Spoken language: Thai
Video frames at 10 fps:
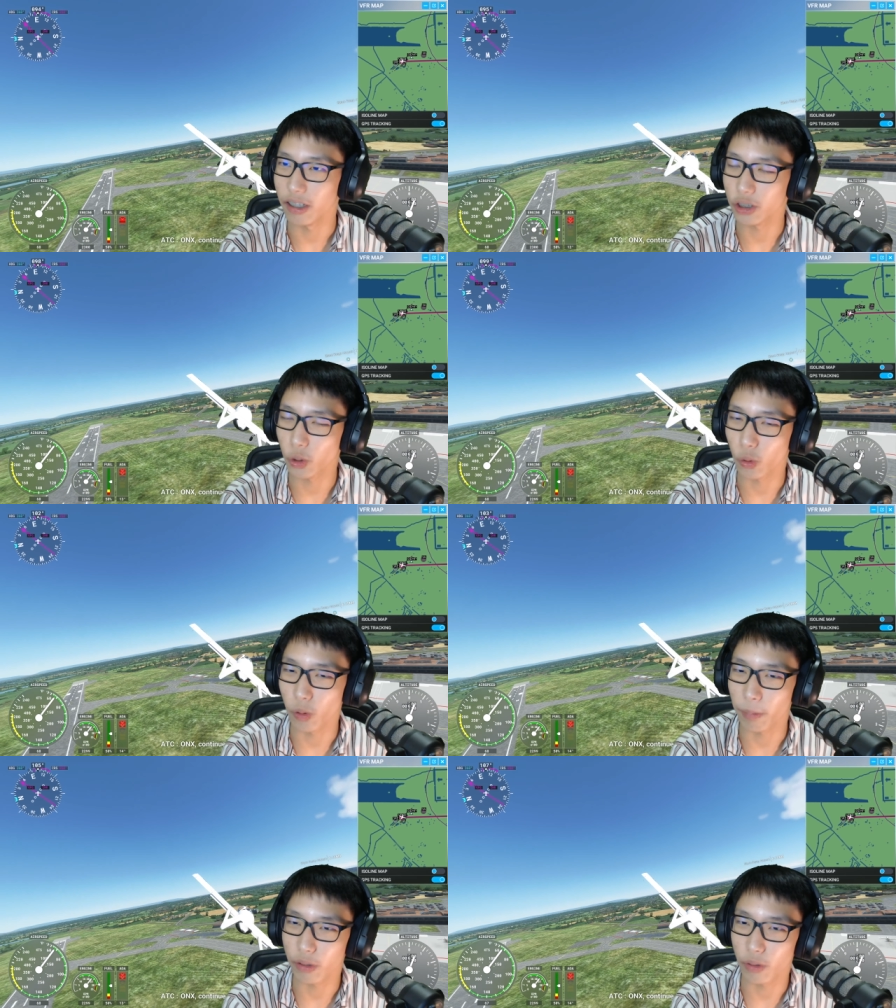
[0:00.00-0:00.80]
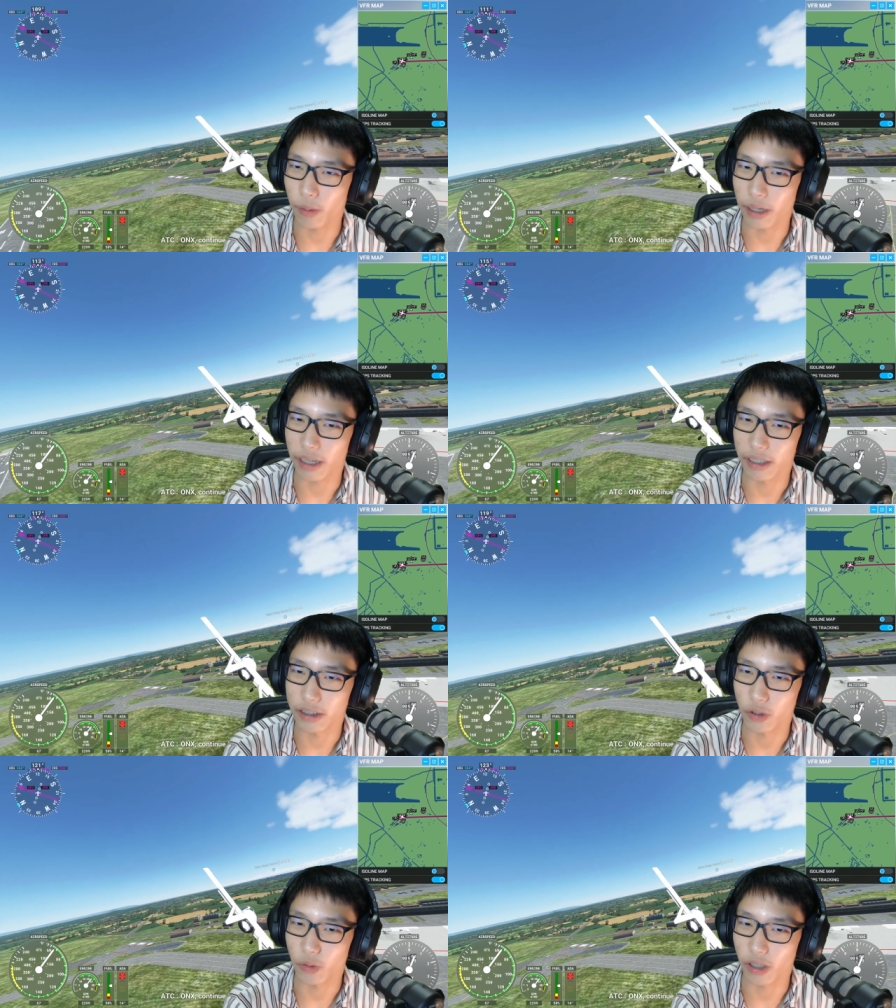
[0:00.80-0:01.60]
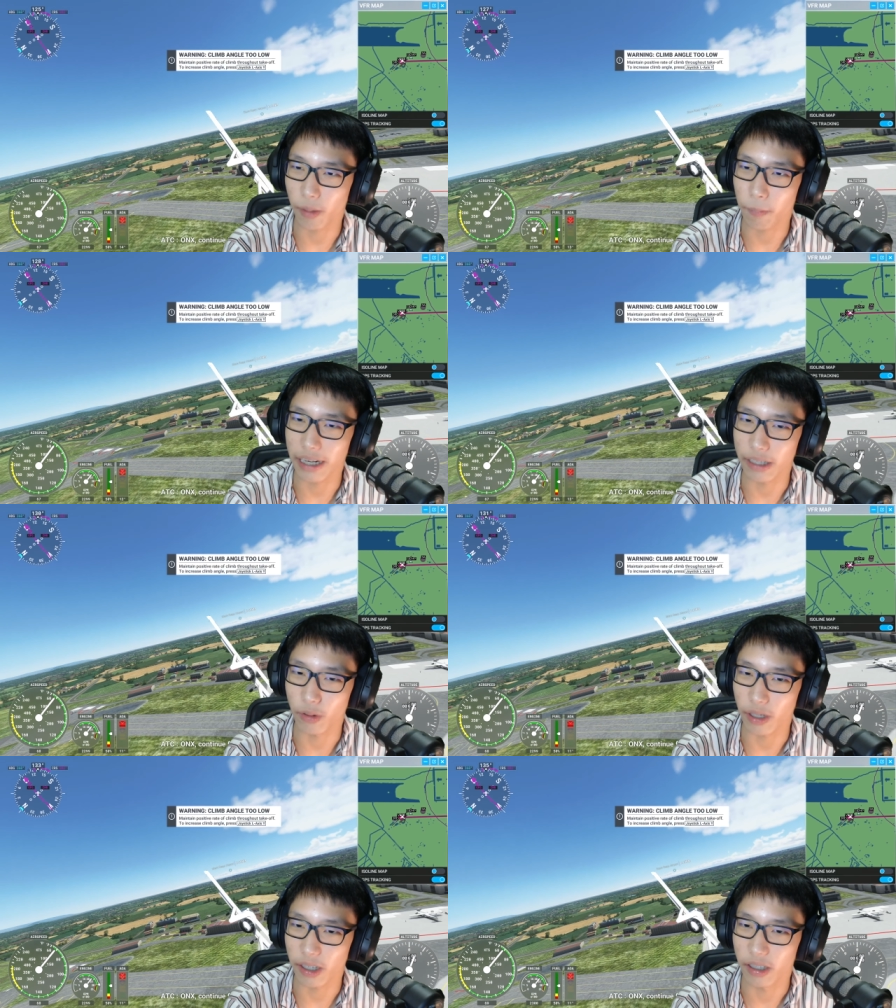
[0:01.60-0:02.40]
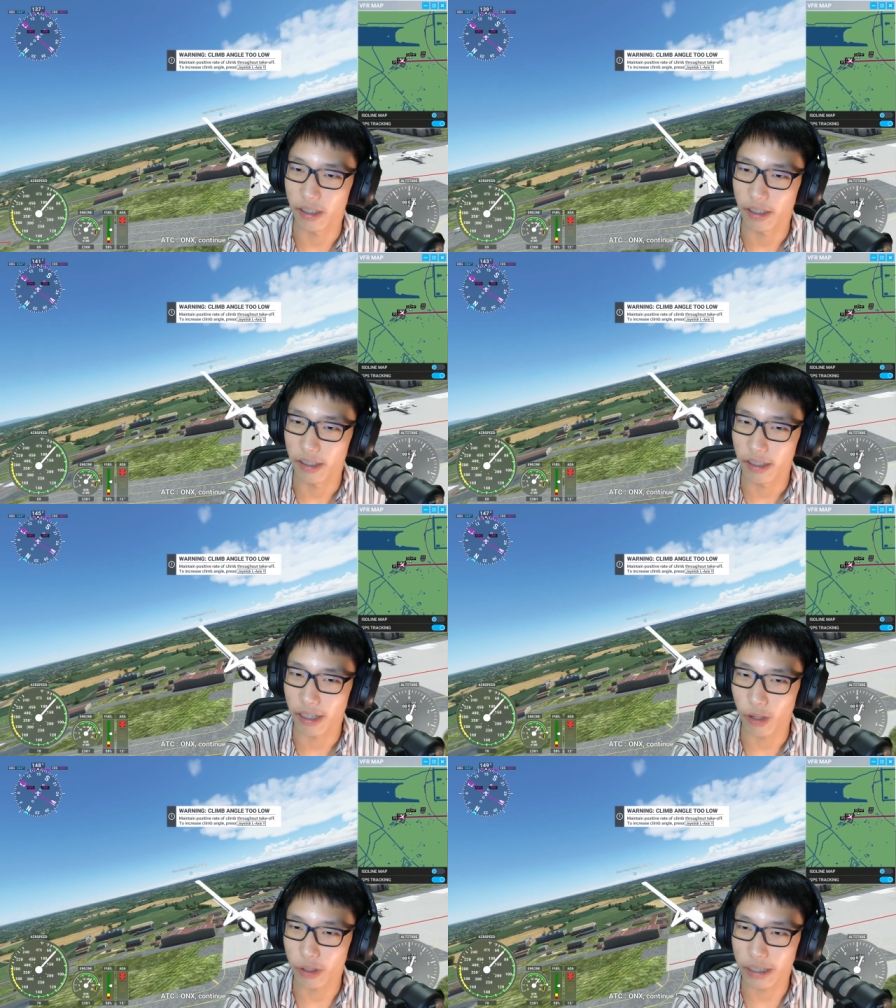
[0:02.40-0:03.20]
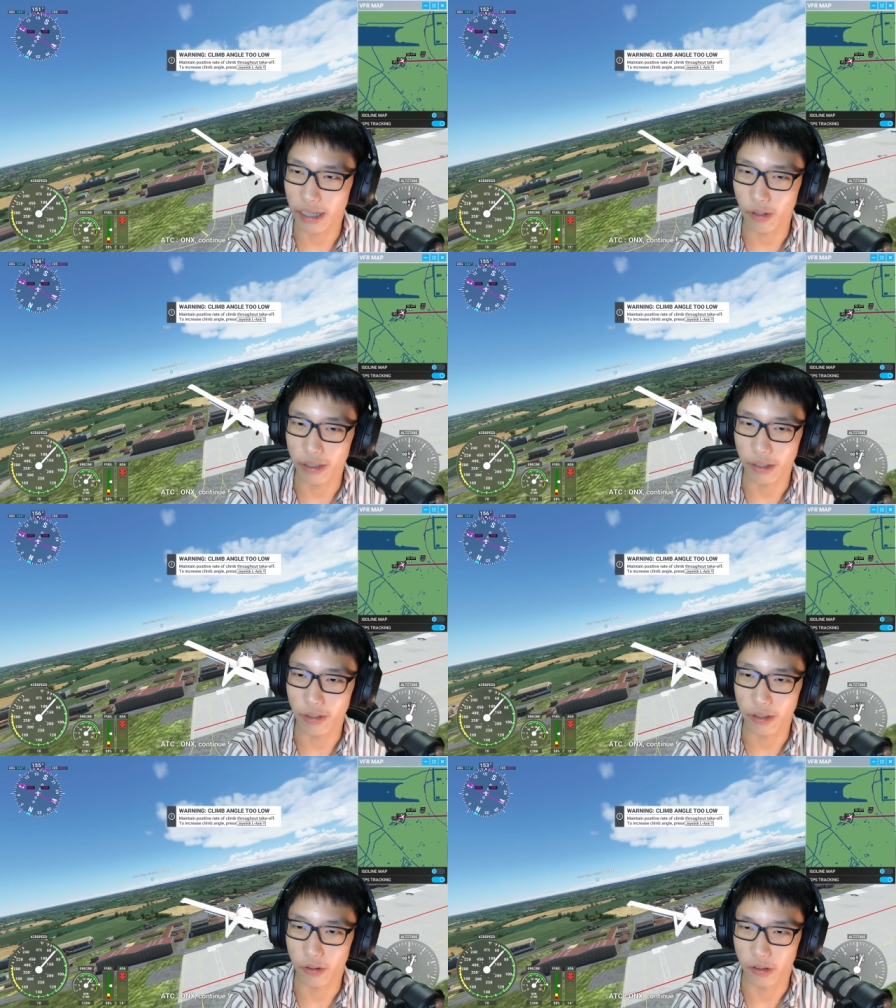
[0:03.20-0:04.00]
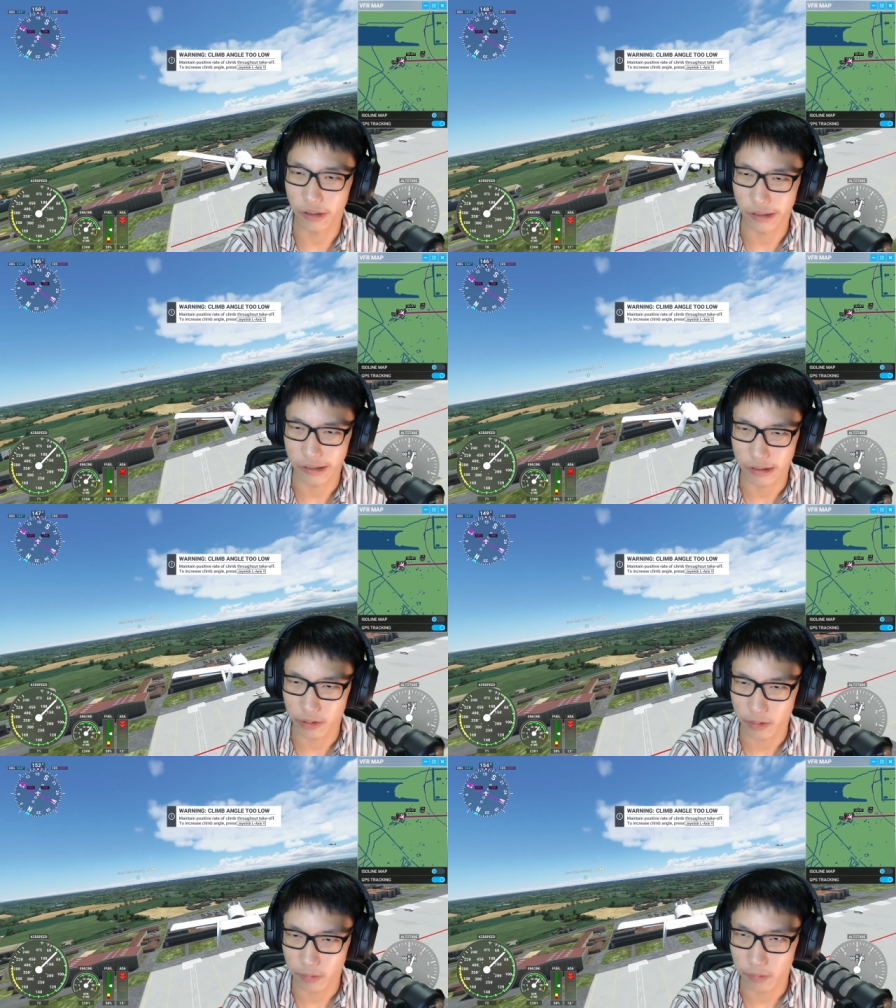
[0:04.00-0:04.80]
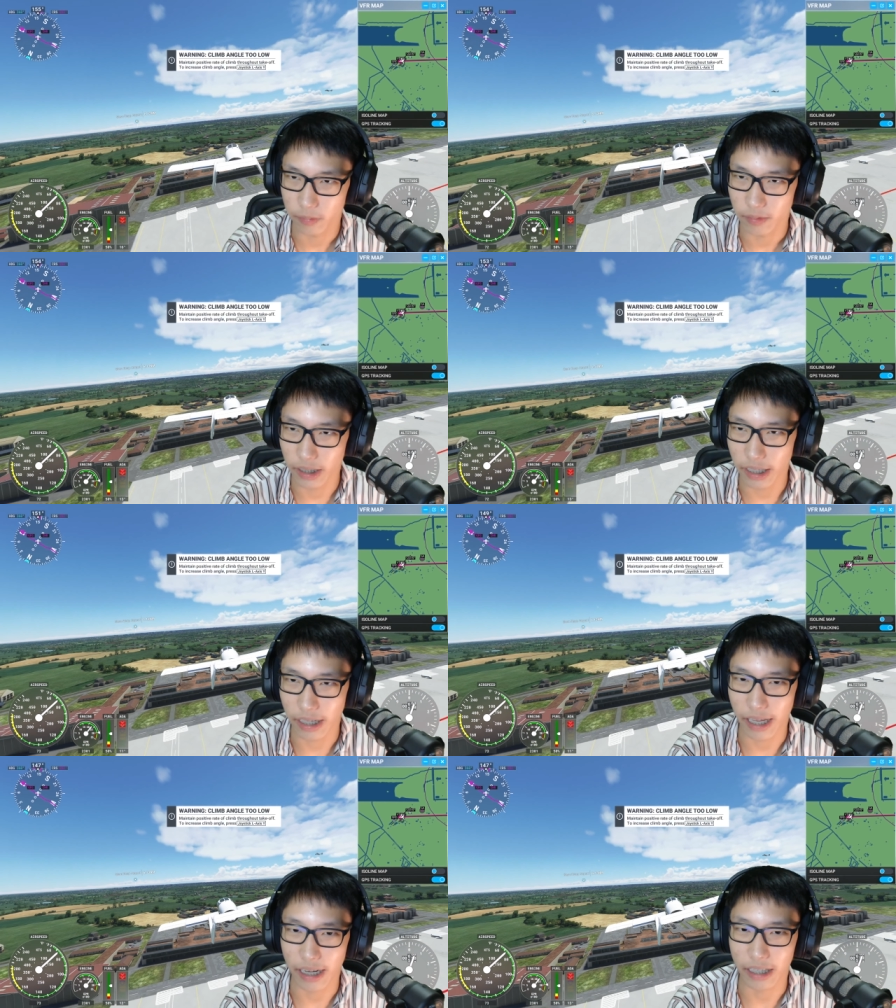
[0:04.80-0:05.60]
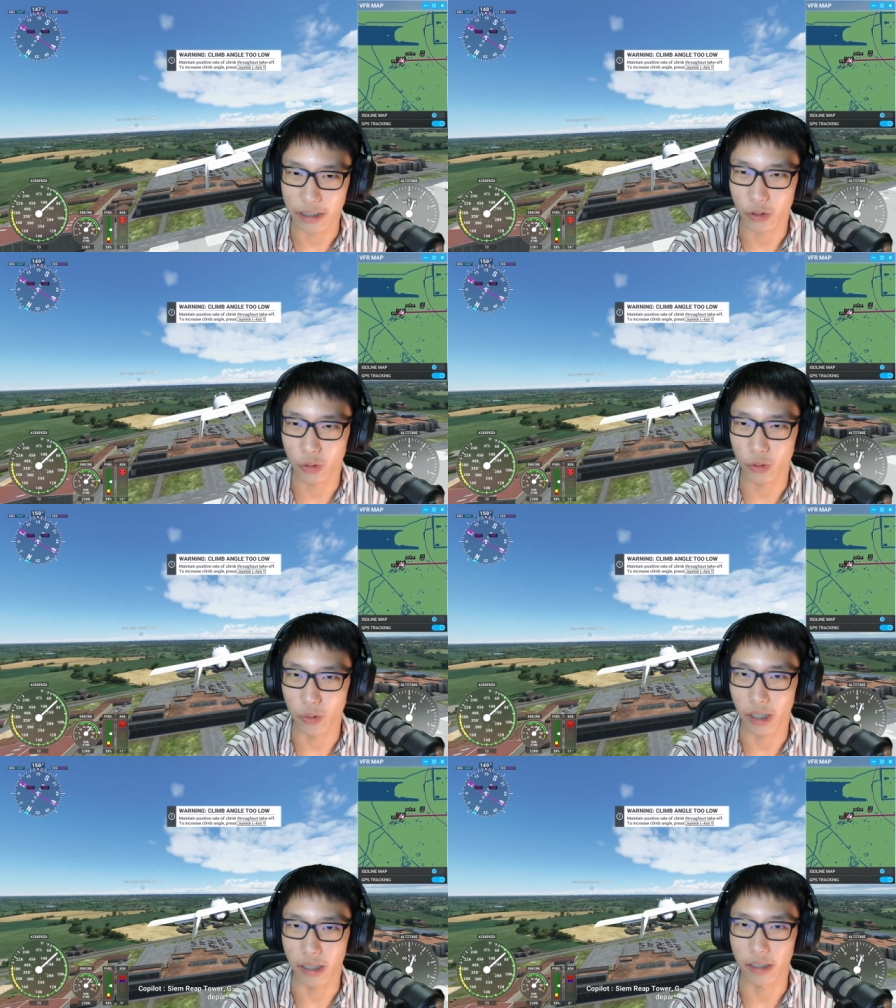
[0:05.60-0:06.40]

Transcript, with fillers: โชกุนไปนู่นแล้วว่ะโชกุนเขาไปเร็วแล้วเขาขึ้นแล้วเขาเลี้ยวเร็วนี่นานโชกุนอยู่นั่น